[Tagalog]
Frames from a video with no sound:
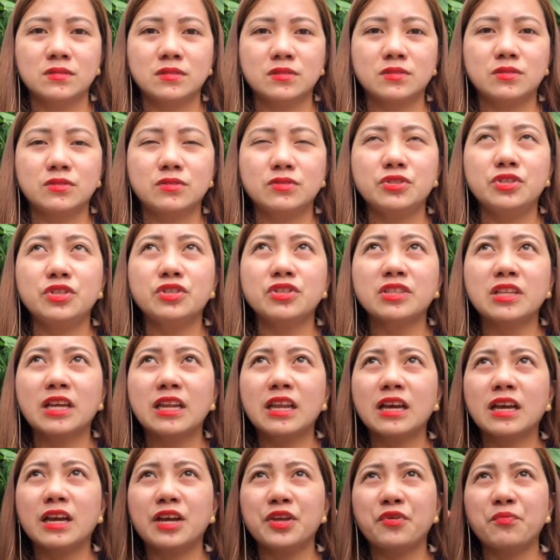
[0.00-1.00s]
kung yun
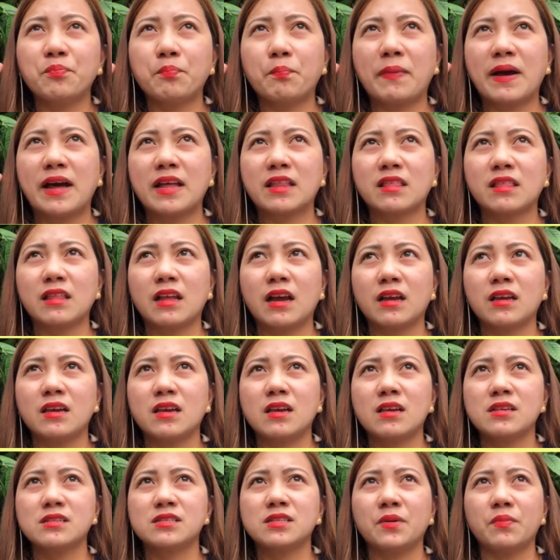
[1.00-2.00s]
talaga yung path
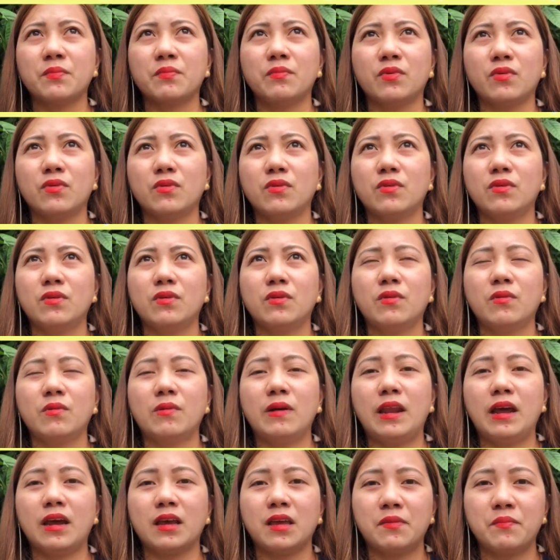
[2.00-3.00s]
ng isip mo,
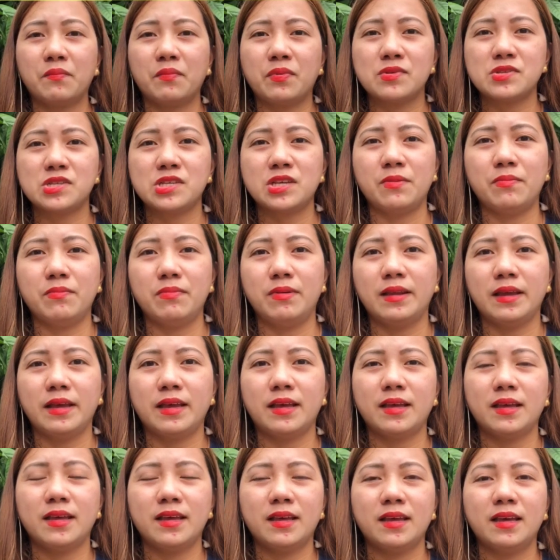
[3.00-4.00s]
walang imposible.
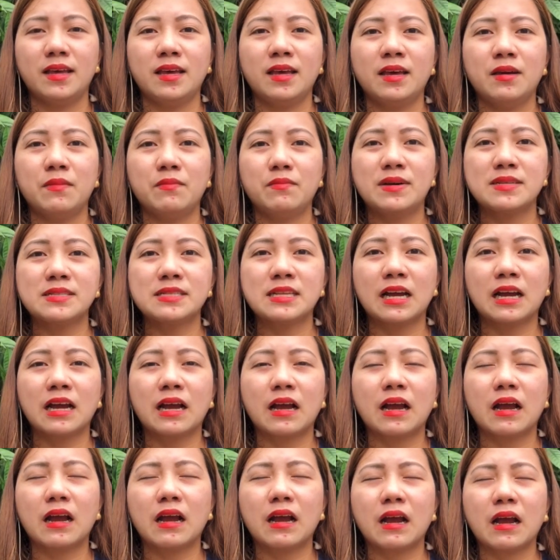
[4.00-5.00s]
Basta,
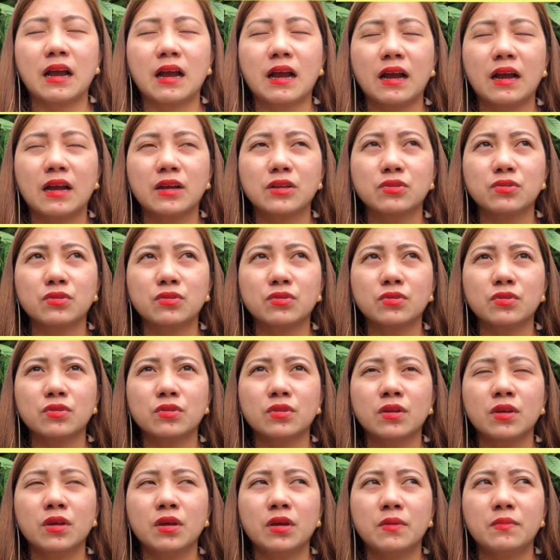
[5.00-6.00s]

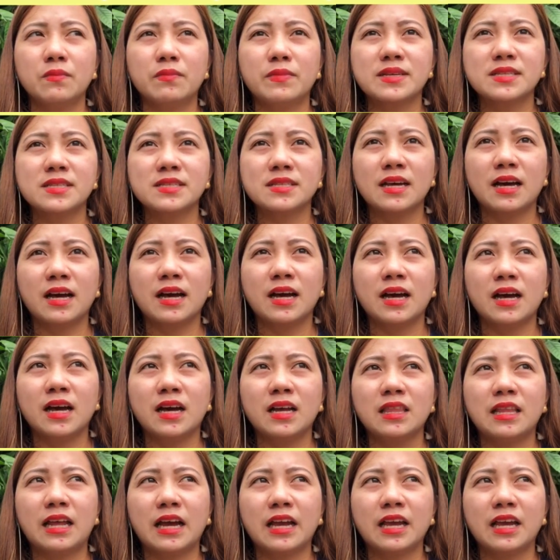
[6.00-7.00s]
basta
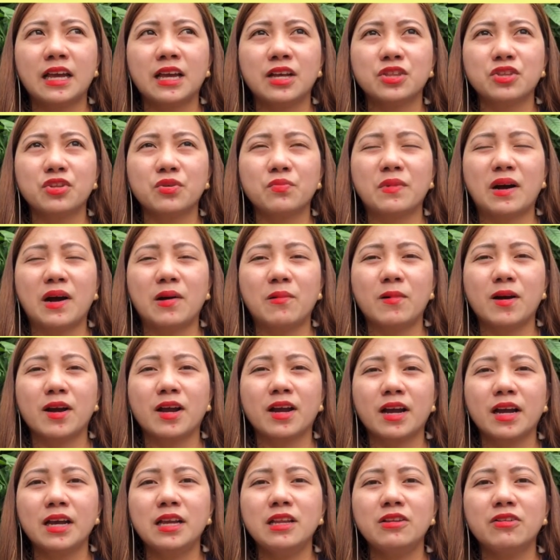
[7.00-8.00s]
lagi kang tumawag
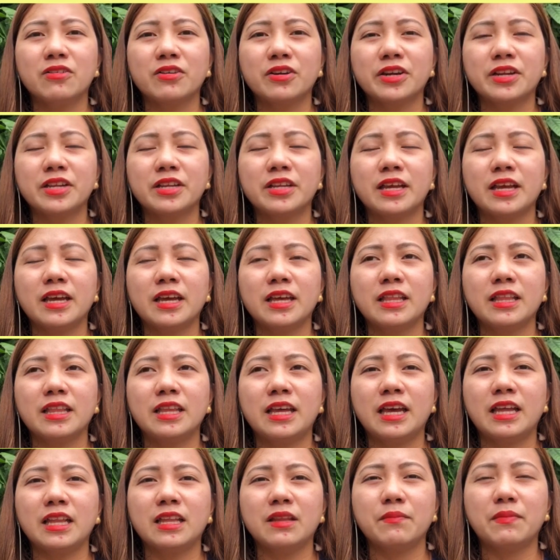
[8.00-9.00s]
kay Lord and
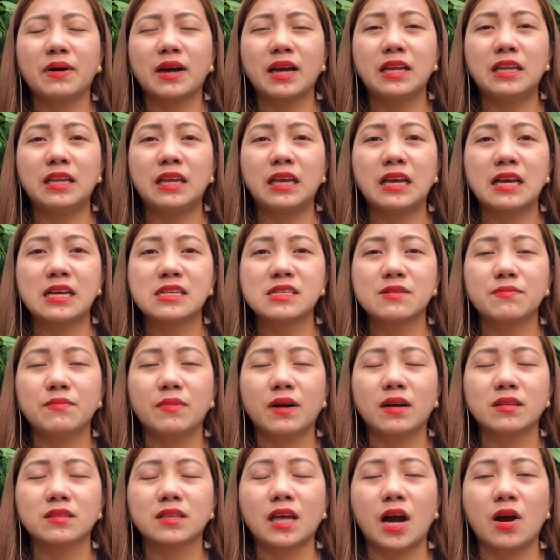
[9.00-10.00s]
then makinig ka sa
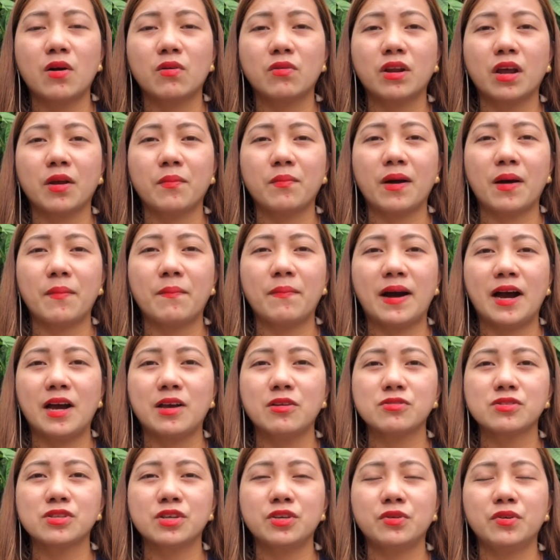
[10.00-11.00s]
mga taong
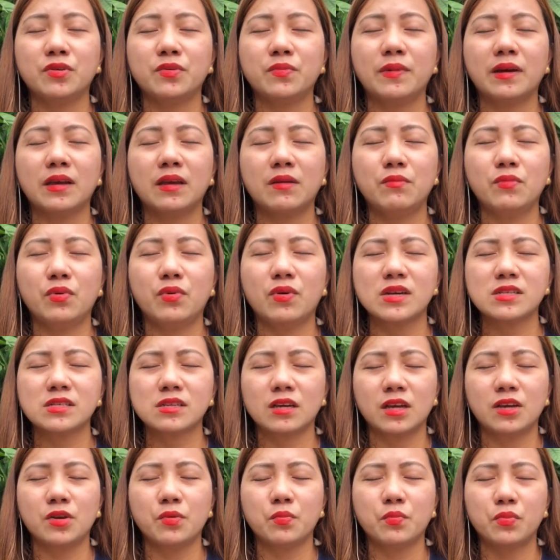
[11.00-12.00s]
nagpapayo sa'yo, maging bukas
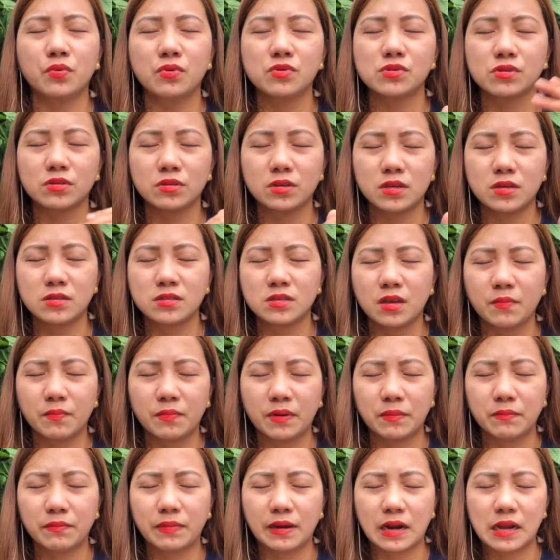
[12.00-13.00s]
ang iyong puso at
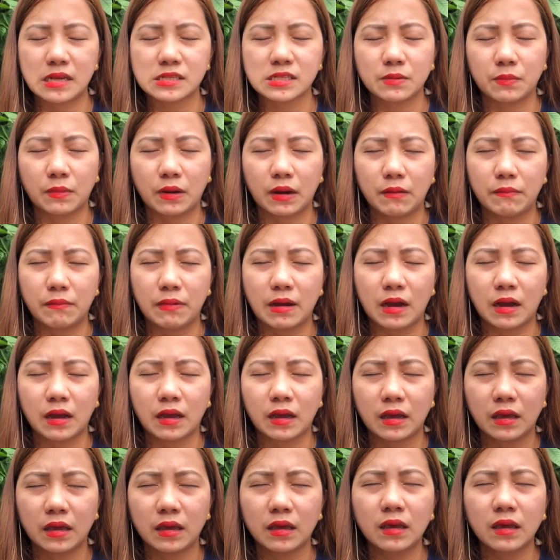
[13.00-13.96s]
isipan para sa mga bagay